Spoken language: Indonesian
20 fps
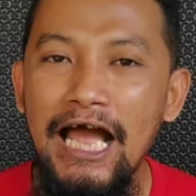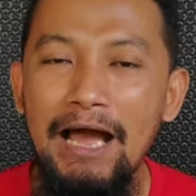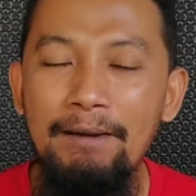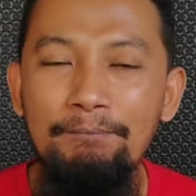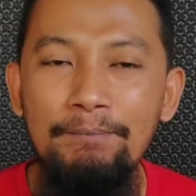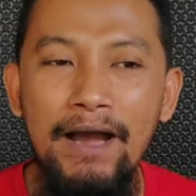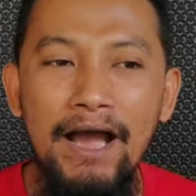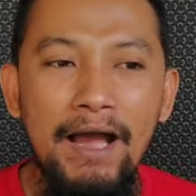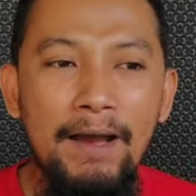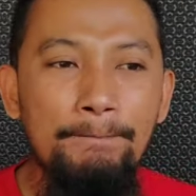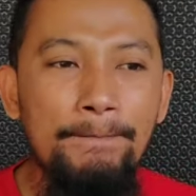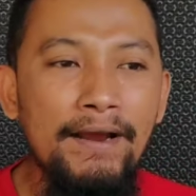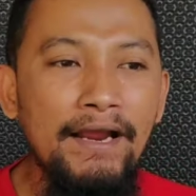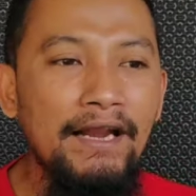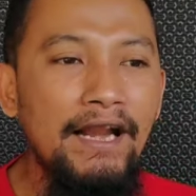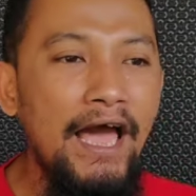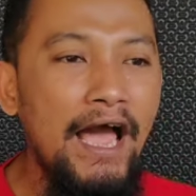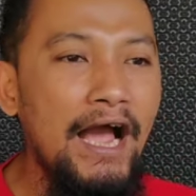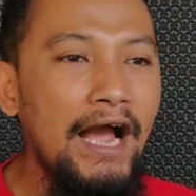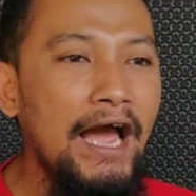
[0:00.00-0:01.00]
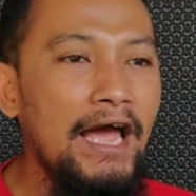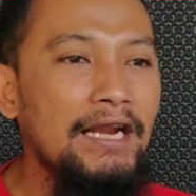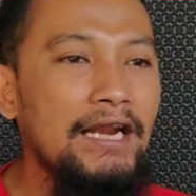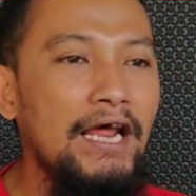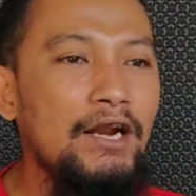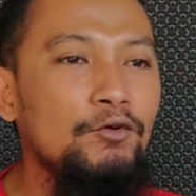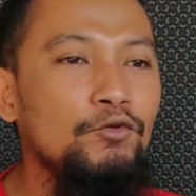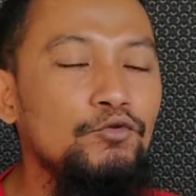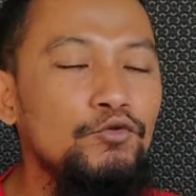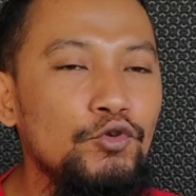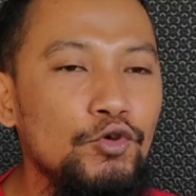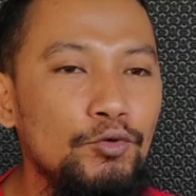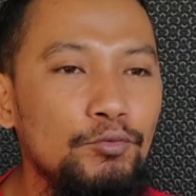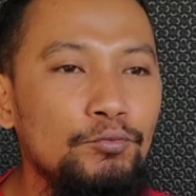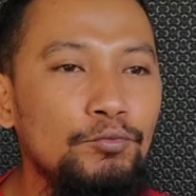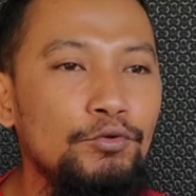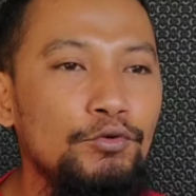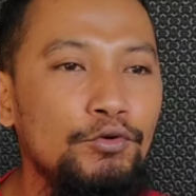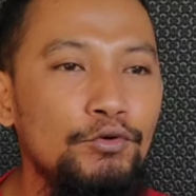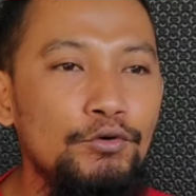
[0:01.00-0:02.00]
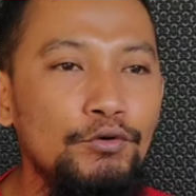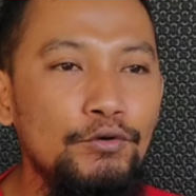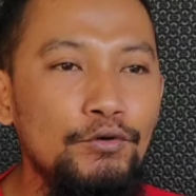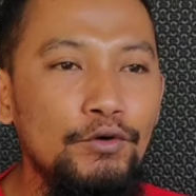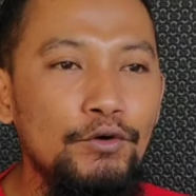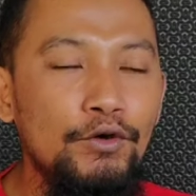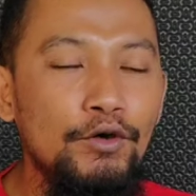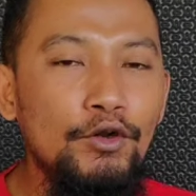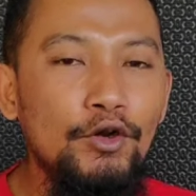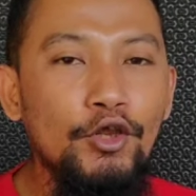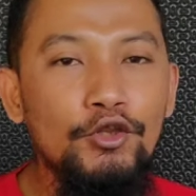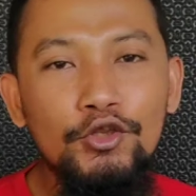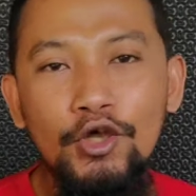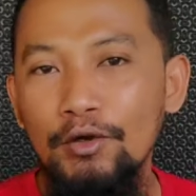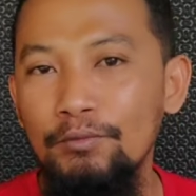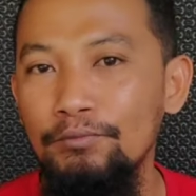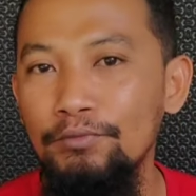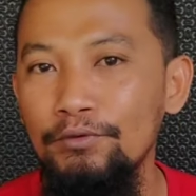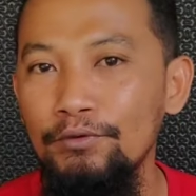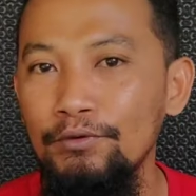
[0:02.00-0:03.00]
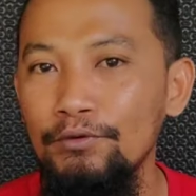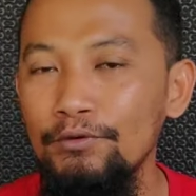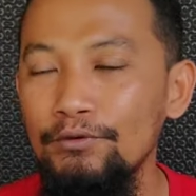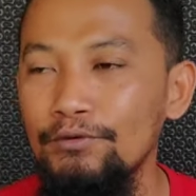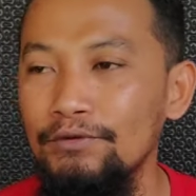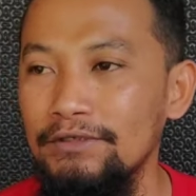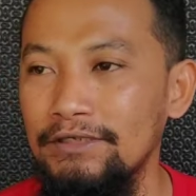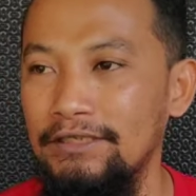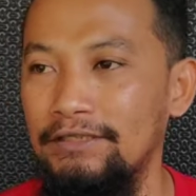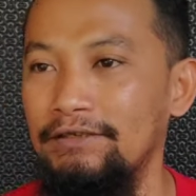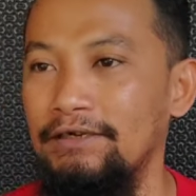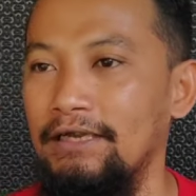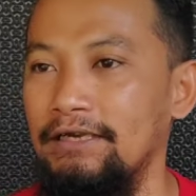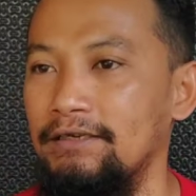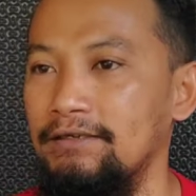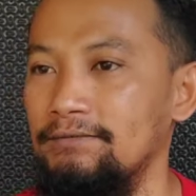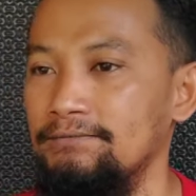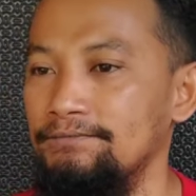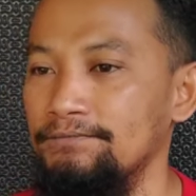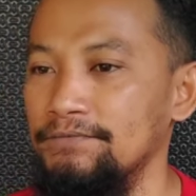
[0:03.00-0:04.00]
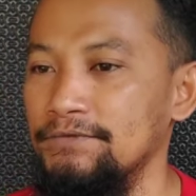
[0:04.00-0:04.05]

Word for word: apa penanganan untuk burung rontok bulu gitu kan.